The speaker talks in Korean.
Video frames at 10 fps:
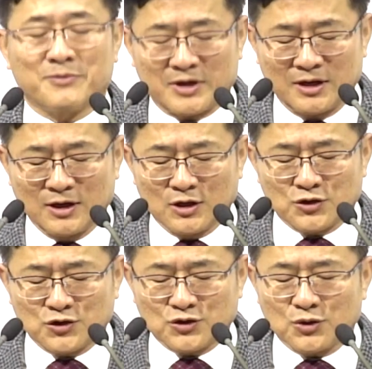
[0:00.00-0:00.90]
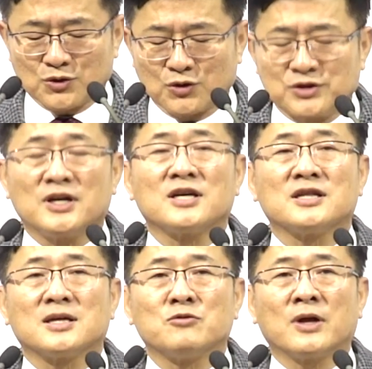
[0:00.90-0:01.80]
때문에 스스로
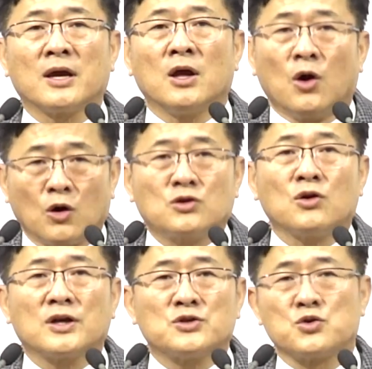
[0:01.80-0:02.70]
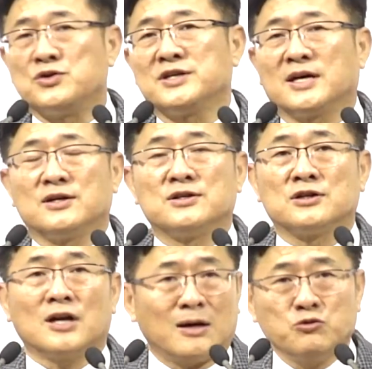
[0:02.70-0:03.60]
존재하기 때문에 어떻게
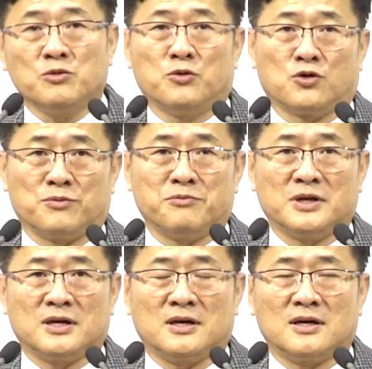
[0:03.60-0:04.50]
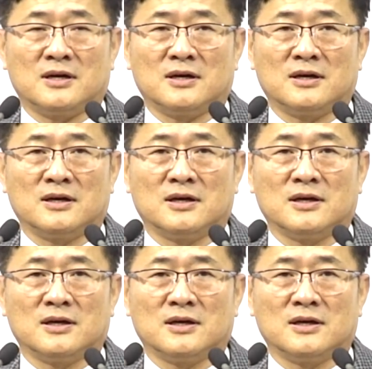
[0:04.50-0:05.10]
존재하는지는 아무도 모릅니다.